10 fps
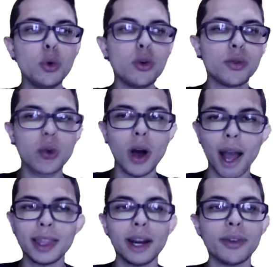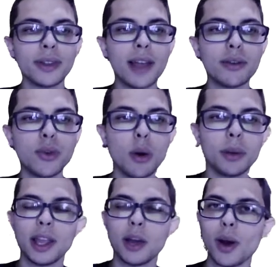Vu através da
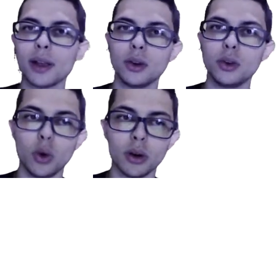fórmula da equação 9.